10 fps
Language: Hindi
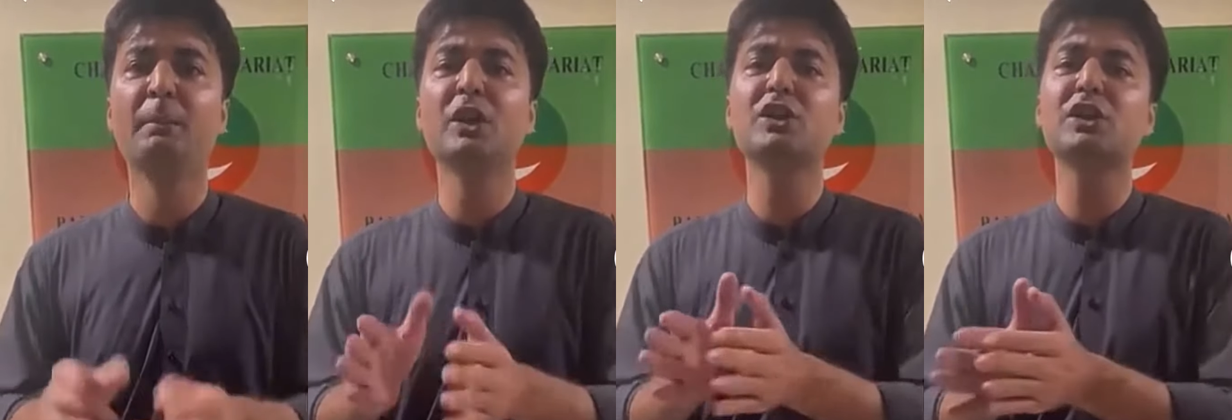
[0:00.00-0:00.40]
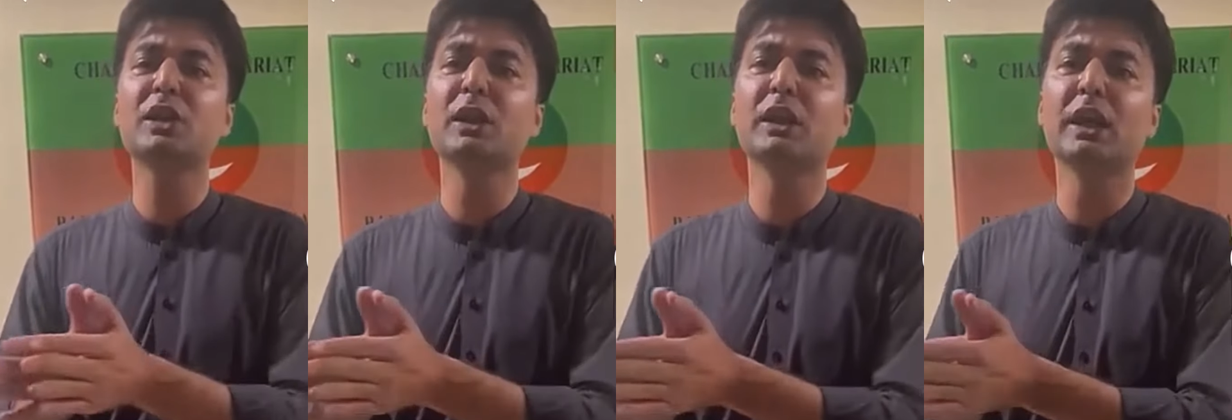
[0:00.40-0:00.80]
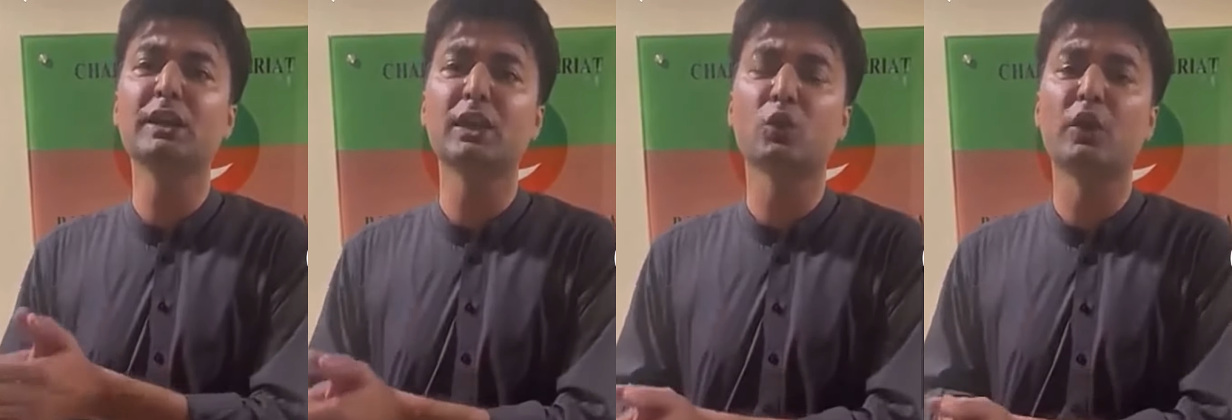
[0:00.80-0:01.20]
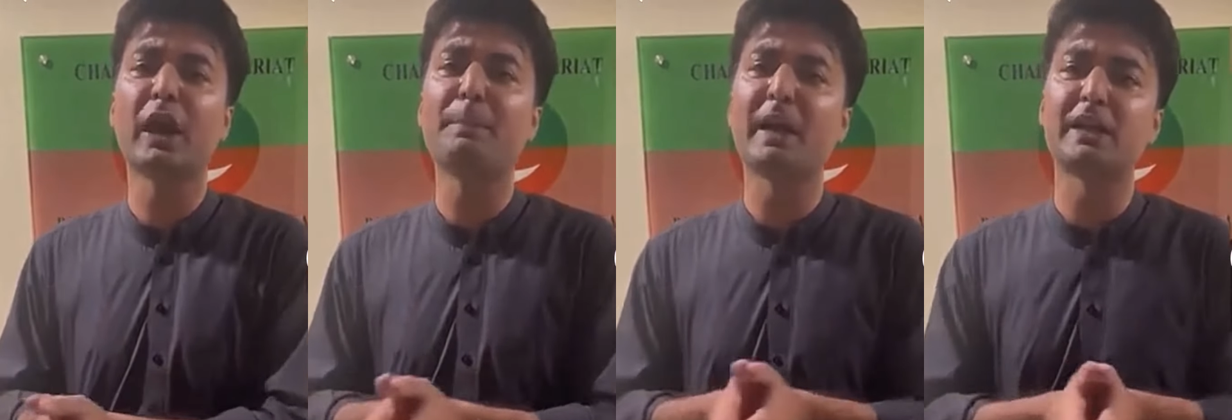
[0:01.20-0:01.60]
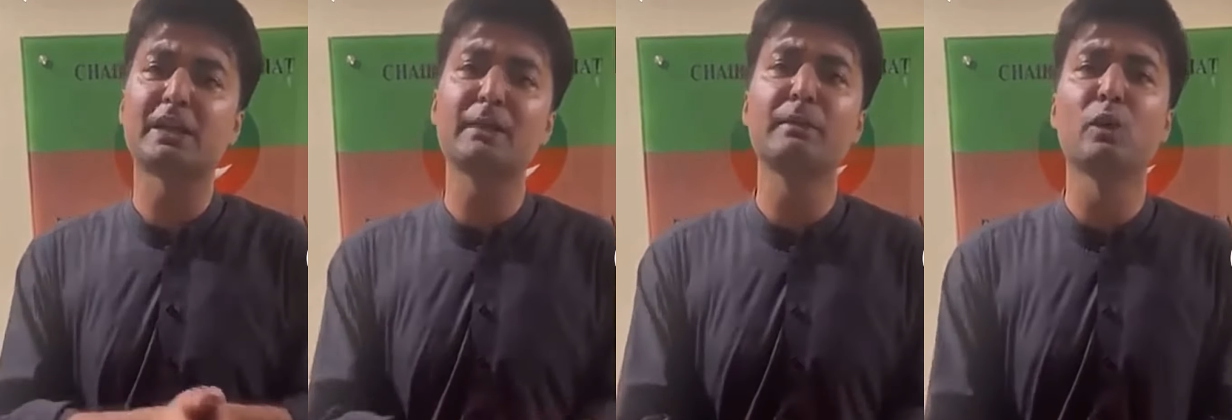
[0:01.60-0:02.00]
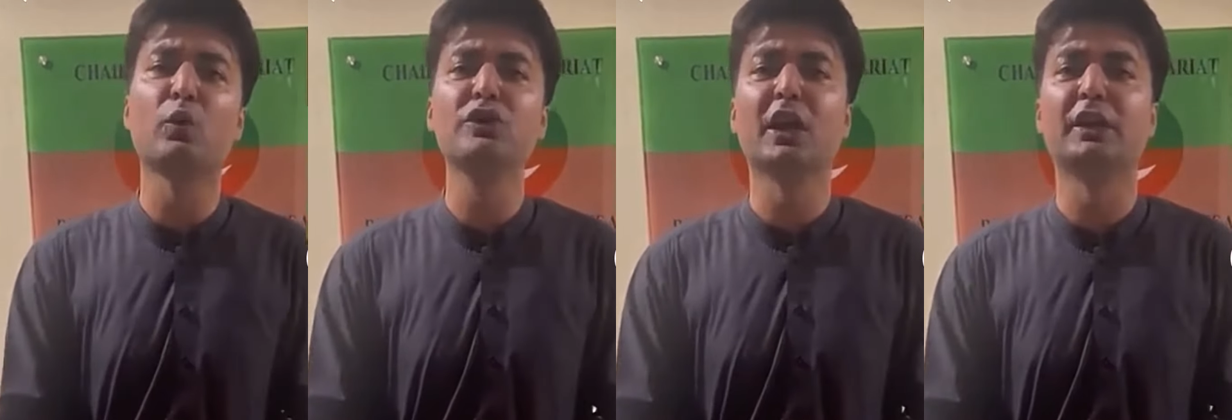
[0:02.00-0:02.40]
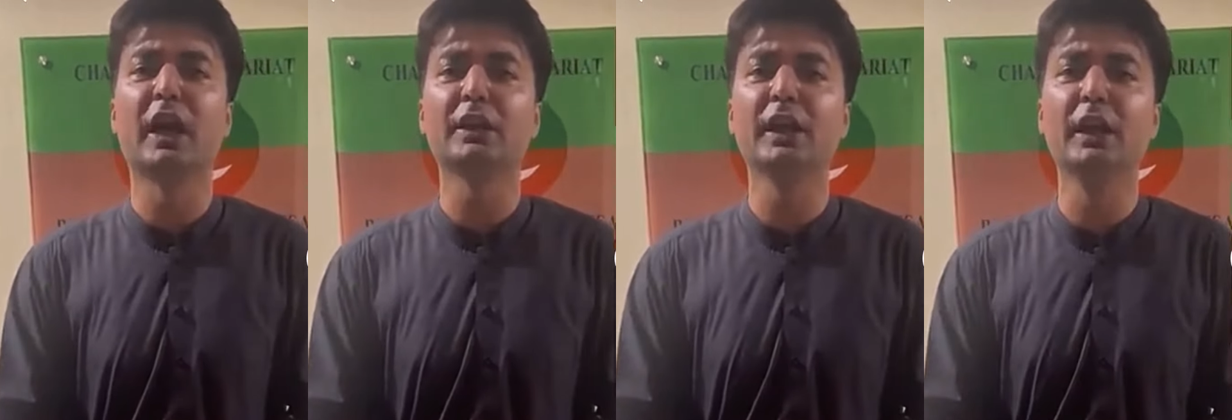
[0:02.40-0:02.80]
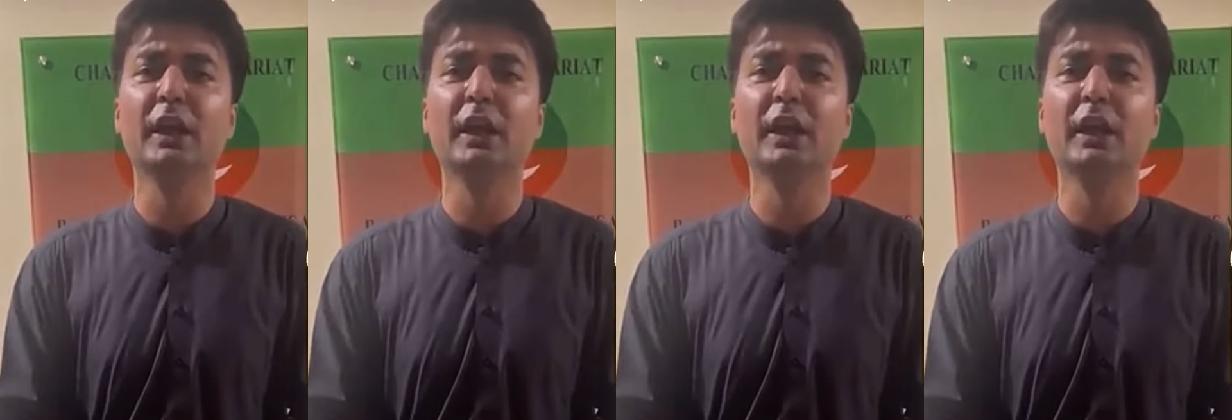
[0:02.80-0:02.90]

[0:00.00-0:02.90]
फिर जिसकी लंदन तो क्या पाकिस्तान में भी कोई जयदाद